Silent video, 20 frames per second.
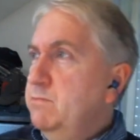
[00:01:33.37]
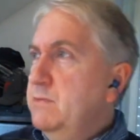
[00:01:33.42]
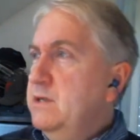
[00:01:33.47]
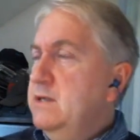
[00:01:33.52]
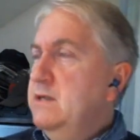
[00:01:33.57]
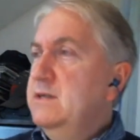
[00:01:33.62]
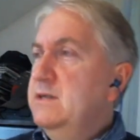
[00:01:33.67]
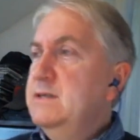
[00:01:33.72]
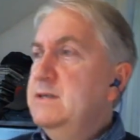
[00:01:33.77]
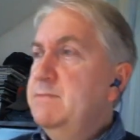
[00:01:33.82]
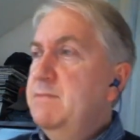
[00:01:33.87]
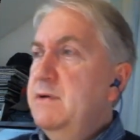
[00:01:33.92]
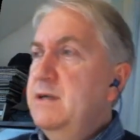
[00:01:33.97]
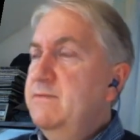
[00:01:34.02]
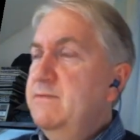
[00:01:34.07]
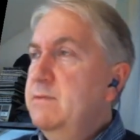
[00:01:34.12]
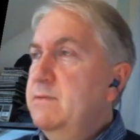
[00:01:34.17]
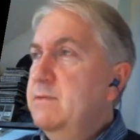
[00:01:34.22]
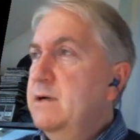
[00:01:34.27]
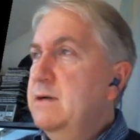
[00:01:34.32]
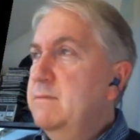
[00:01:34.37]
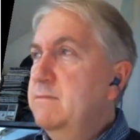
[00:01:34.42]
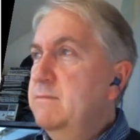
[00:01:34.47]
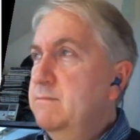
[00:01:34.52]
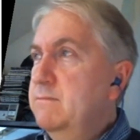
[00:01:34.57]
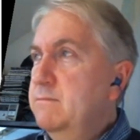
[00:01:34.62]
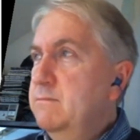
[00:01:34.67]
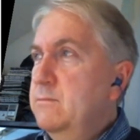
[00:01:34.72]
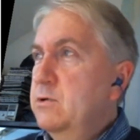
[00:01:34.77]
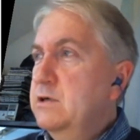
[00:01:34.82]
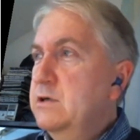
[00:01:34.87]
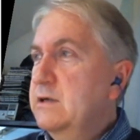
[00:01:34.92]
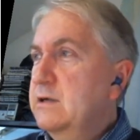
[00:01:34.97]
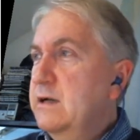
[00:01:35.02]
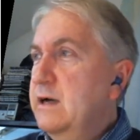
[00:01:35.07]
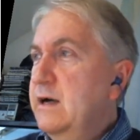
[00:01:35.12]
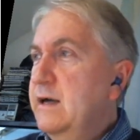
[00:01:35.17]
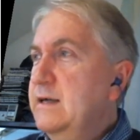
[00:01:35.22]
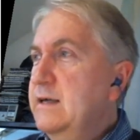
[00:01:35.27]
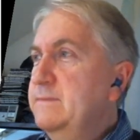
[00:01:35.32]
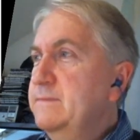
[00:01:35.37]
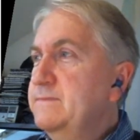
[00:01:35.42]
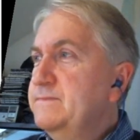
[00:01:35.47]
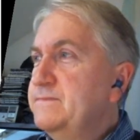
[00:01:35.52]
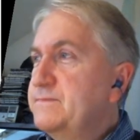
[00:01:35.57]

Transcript: Mittendisplay wie beim Model 3.